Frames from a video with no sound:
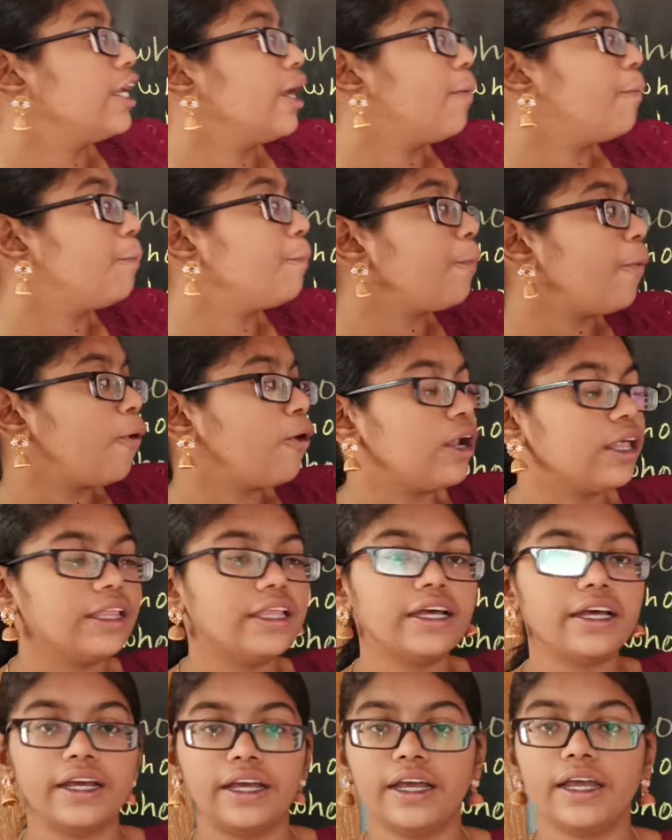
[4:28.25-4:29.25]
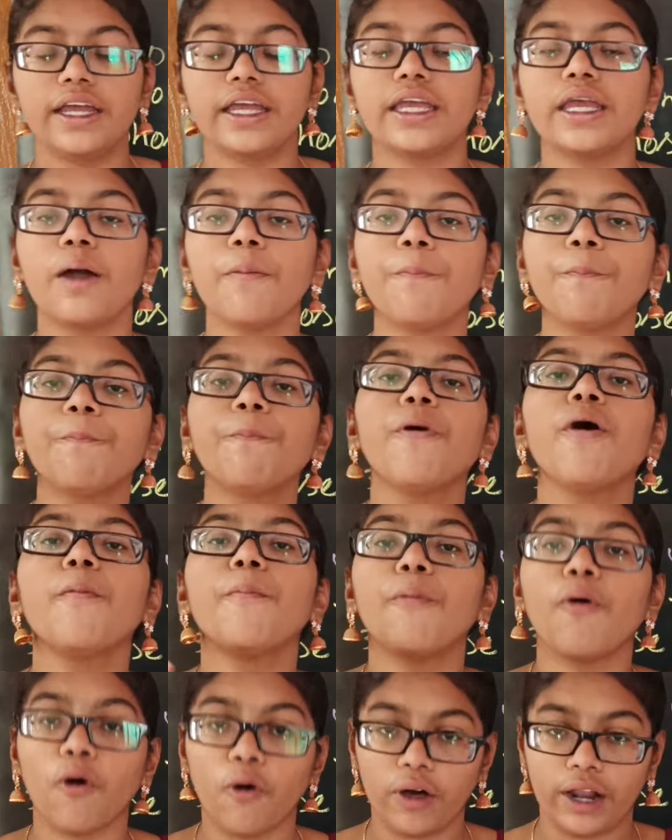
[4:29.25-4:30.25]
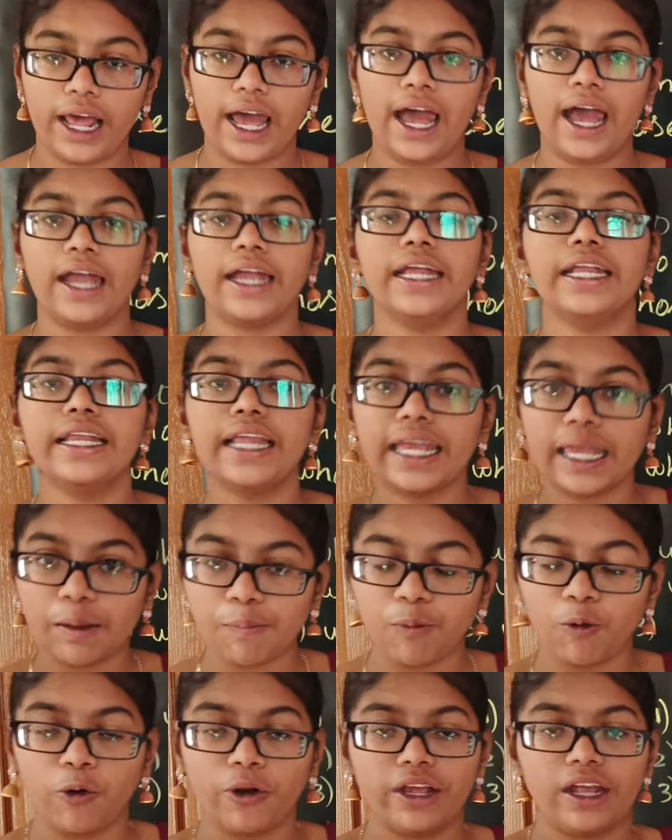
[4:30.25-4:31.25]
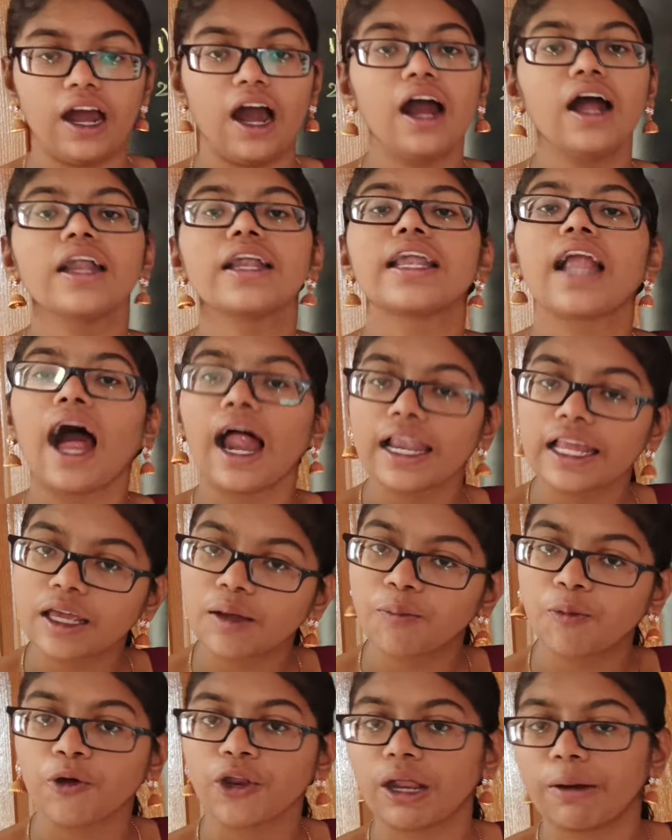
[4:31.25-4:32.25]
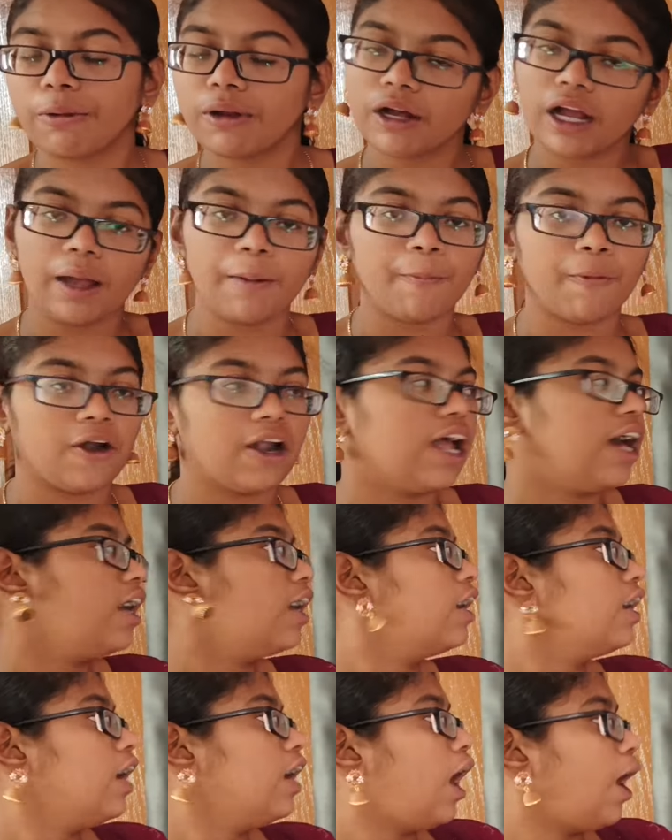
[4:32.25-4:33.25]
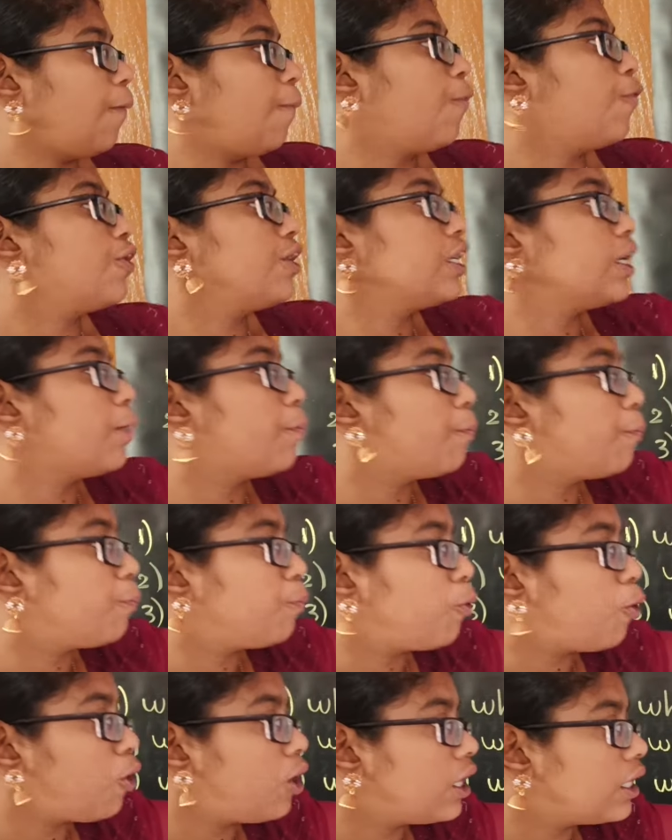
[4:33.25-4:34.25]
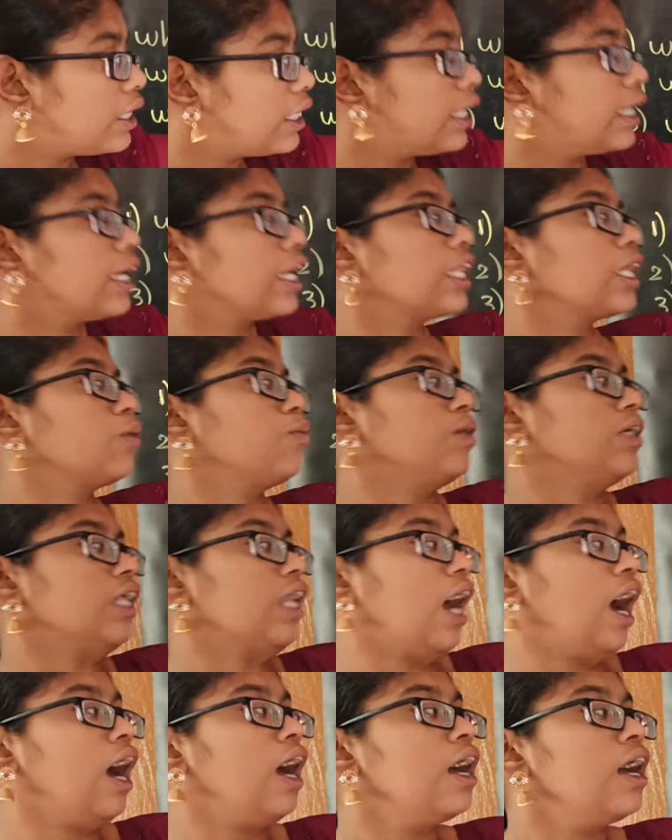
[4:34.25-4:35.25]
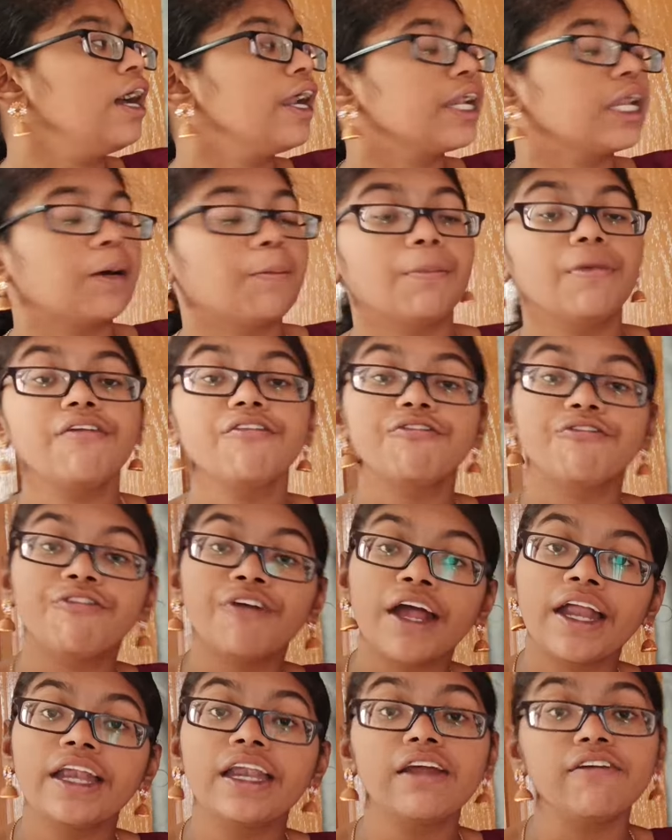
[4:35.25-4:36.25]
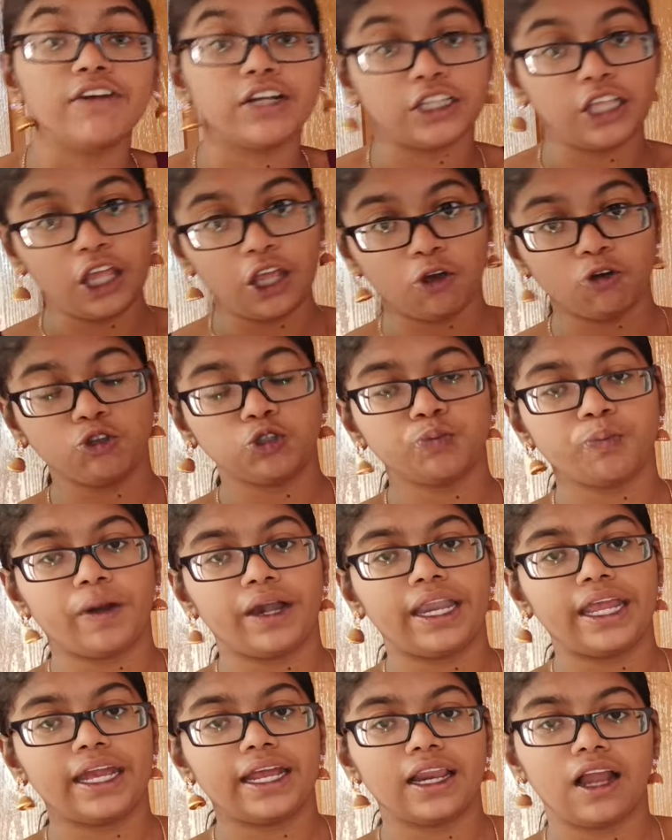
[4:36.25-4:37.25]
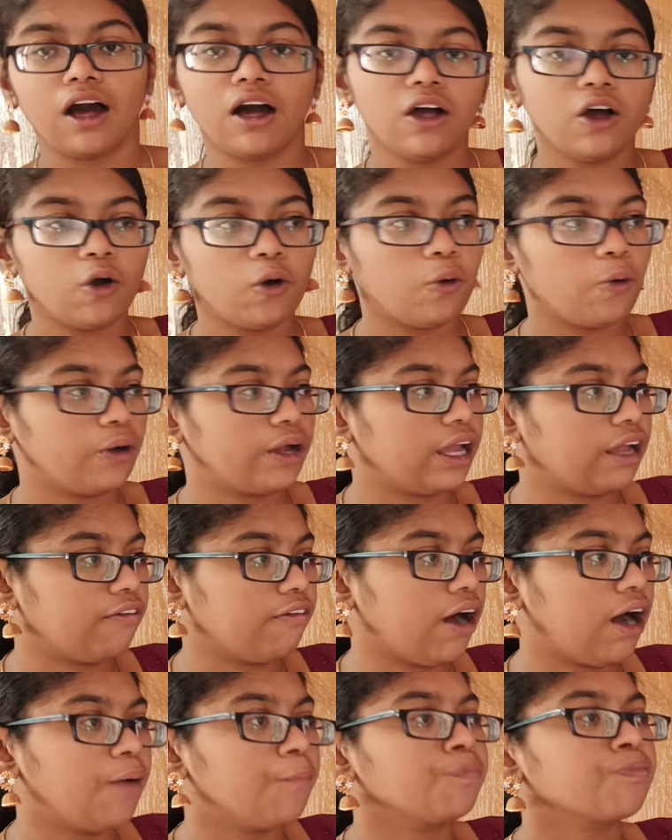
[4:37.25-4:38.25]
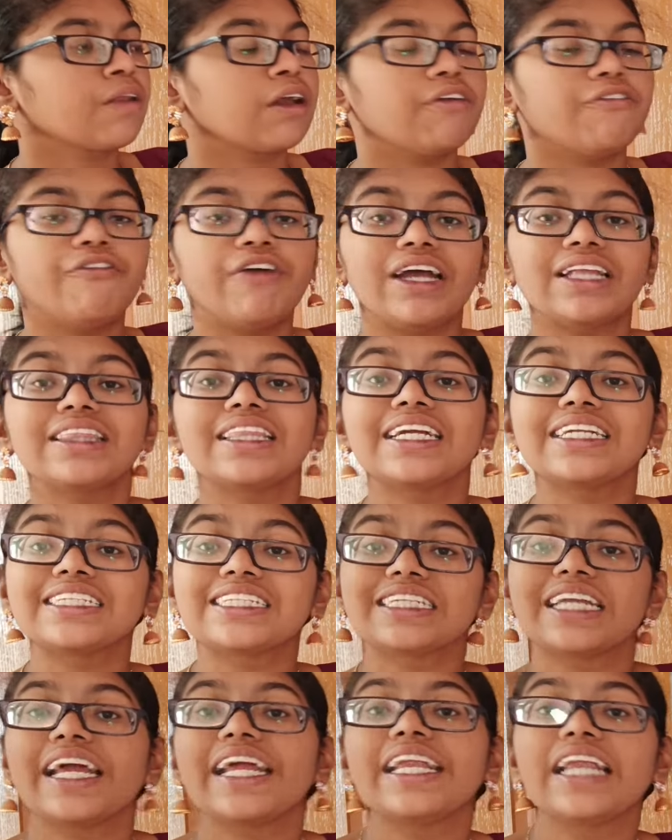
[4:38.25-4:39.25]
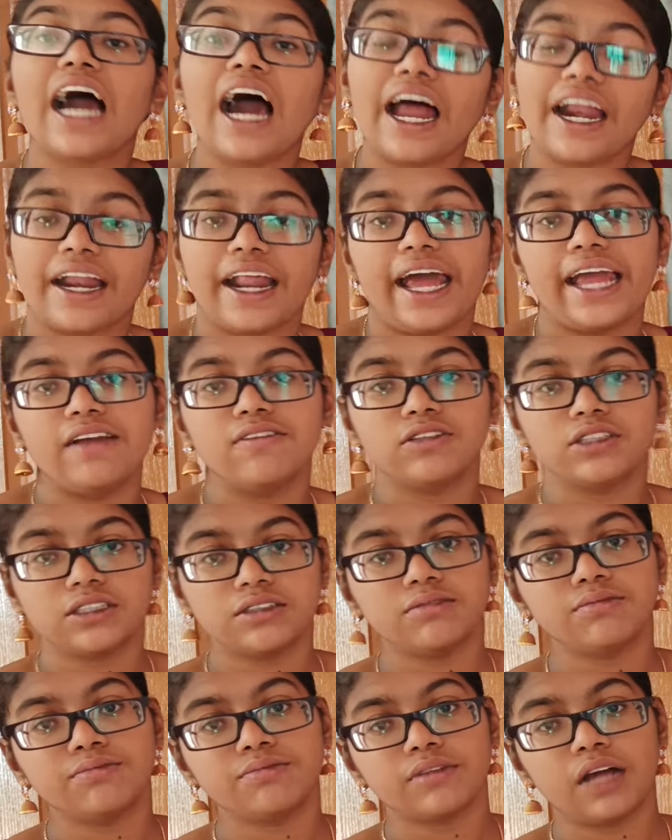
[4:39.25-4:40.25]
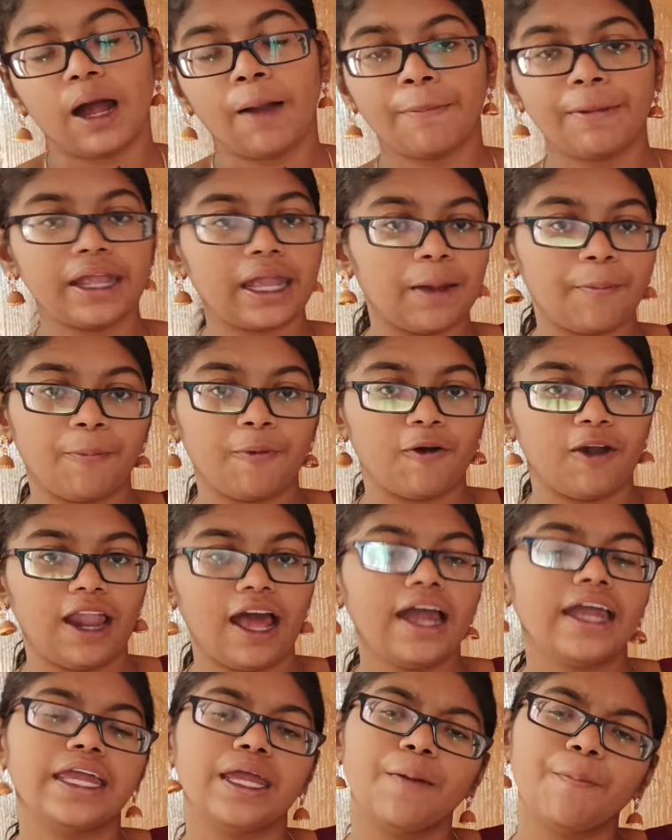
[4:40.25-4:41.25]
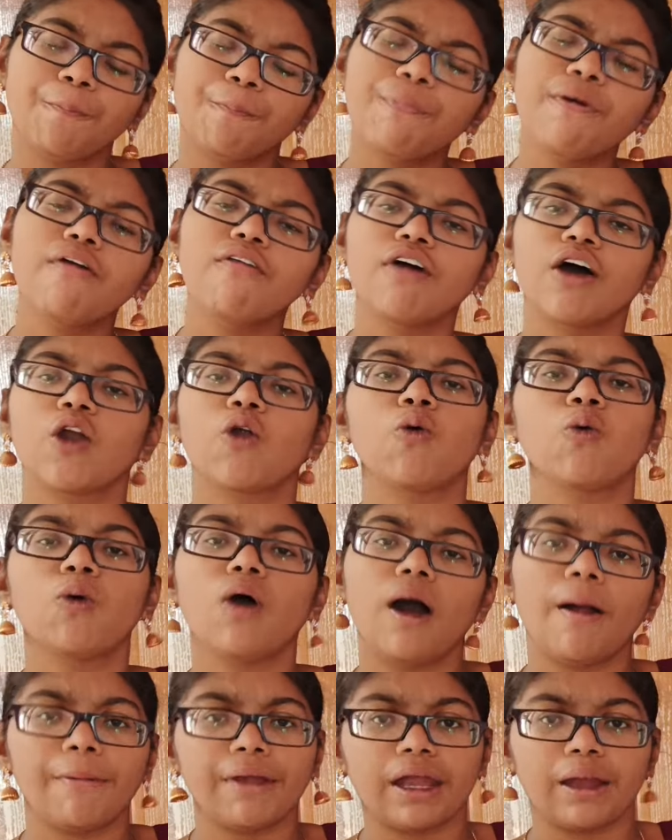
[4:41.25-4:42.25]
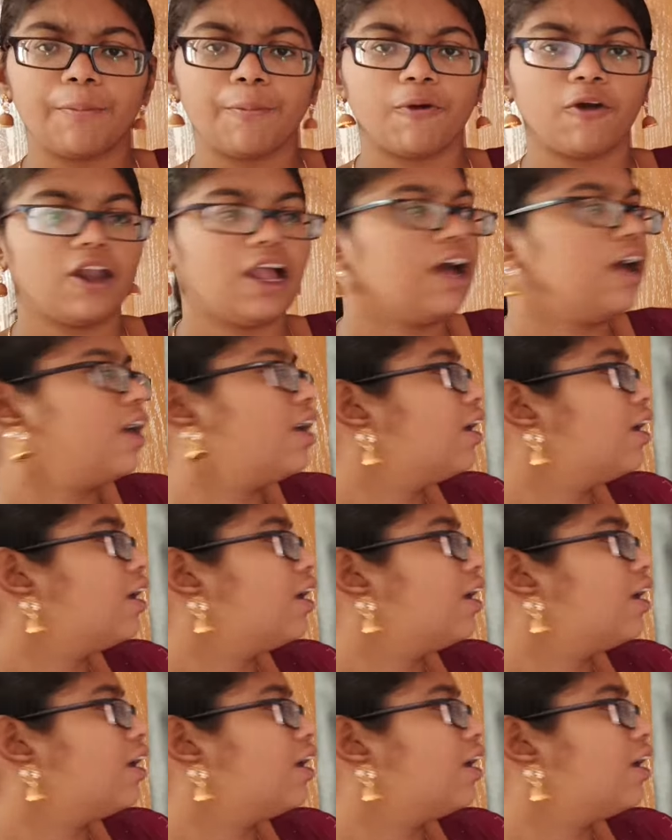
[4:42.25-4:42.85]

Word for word: எப்பொழுது எப்போ போகிற இன்னைக்கு போறியா நாளைக்கு போறியா அப்படின்னு கேட்போம்ல அப்போது எப்பொழுதுங்கிறதுக்கு பதிலாக நம்ம வென்னு வந்து யூஸ் பண்ணிக்கலாம் ஓகேவா வென் த ட்ரெயின் அரைவ்ஸ் அப்படி கேட்போம்ல எப்போ வரும் அப்படி கேட்போம்ல